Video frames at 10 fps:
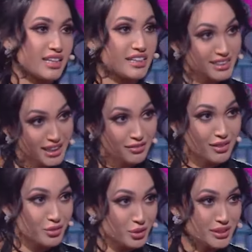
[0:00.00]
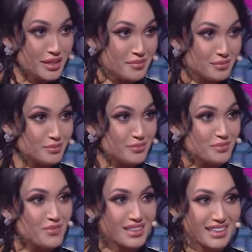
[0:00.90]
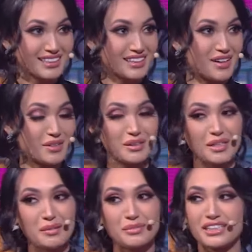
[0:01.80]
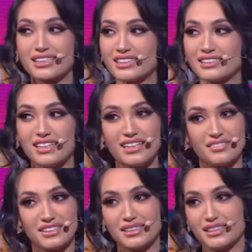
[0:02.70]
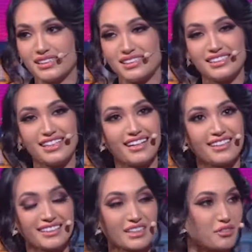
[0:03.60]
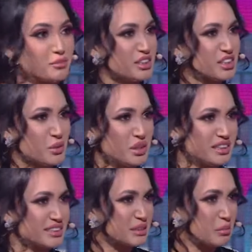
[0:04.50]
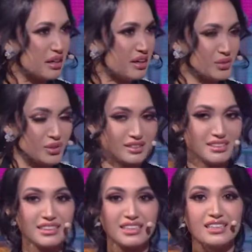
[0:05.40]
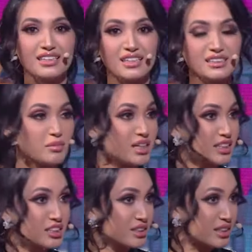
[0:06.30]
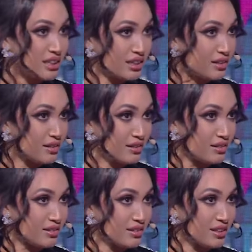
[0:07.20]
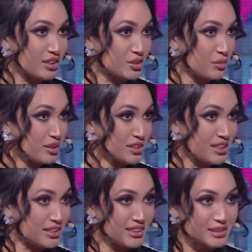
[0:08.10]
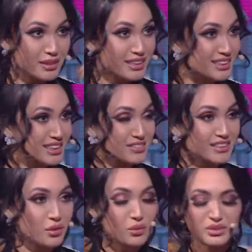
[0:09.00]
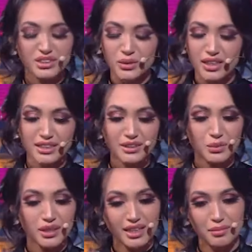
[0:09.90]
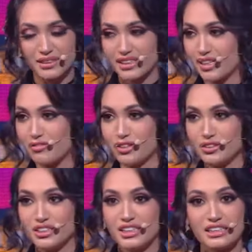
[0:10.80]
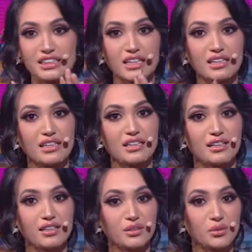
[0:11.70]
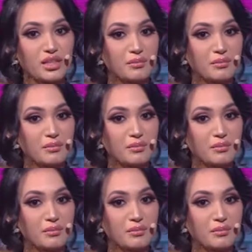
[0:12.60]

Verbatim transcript: كان عندي حفله في دوزام ذاك النهار مشيت للدار عرفتي عيانه صافي ماشي وحده الصباح ولا حتى ما قدرتش نطلع لا شومبر ديالي بقيت لتحت في الصالون تيقنط وانا نقبض التليفون دخلت دوك لي